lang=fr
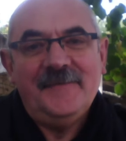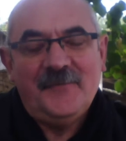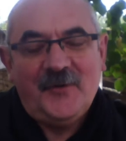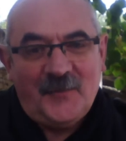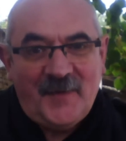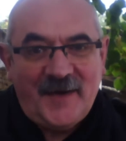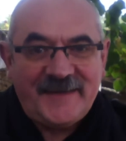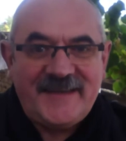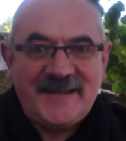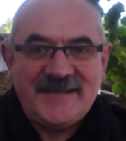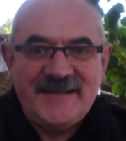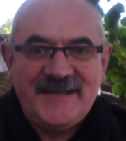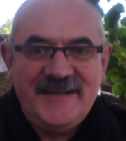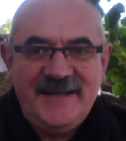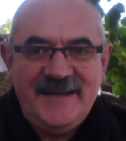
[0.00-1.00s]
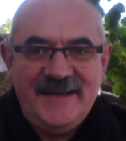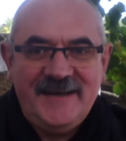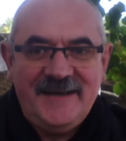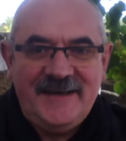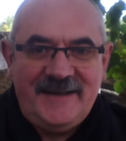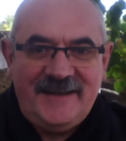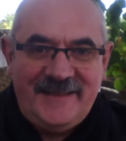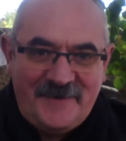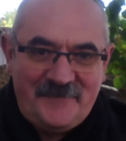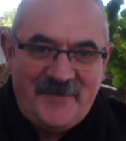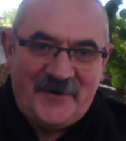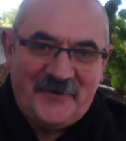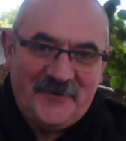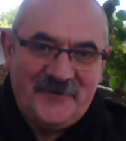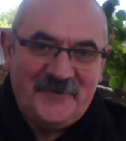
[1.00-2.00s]
pour partager la
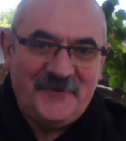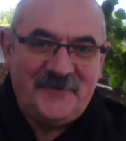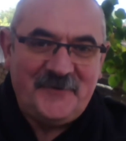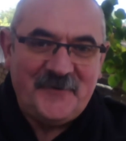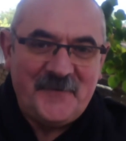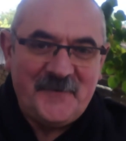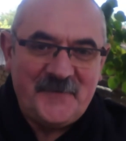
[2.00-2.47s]
parole de Dieu.